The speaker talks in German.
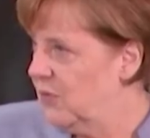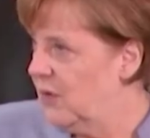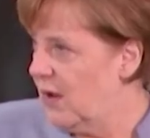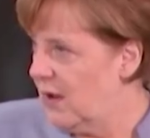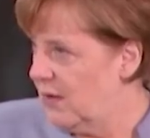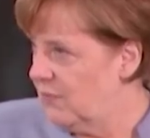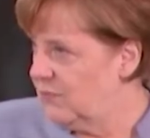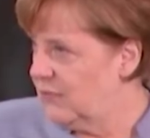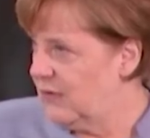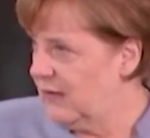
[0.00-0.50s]

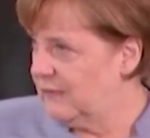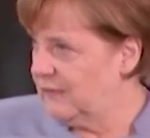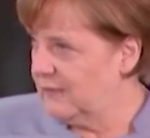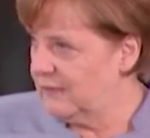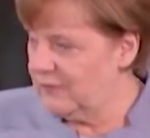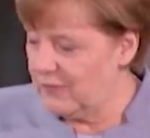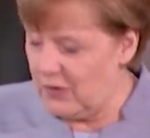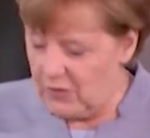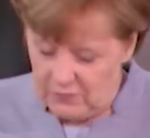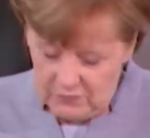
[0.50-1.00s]
Na, das
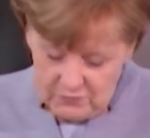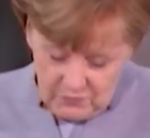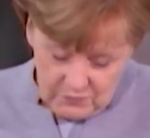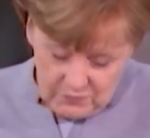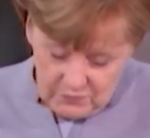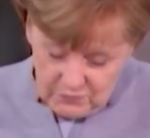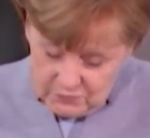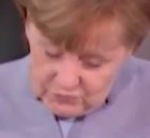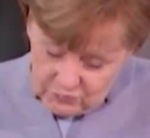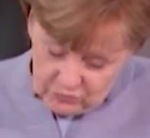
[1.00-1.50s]
ist so eine
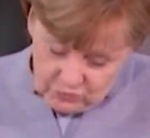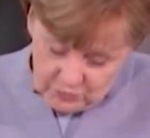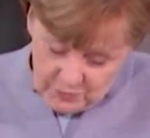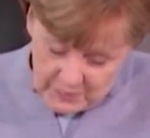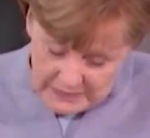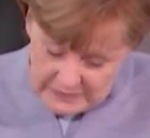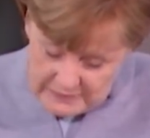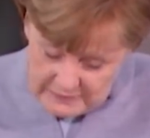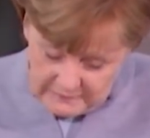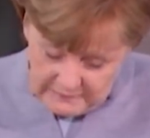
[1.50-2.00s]

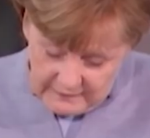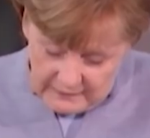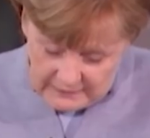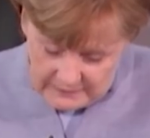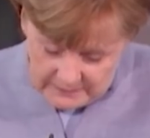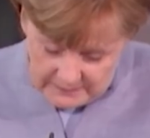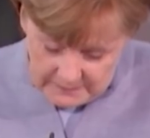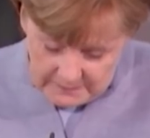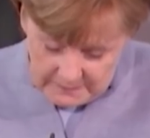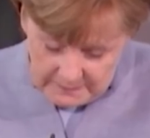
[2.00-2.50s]
spannende
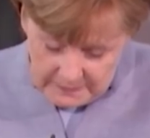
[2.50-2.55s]
Sache.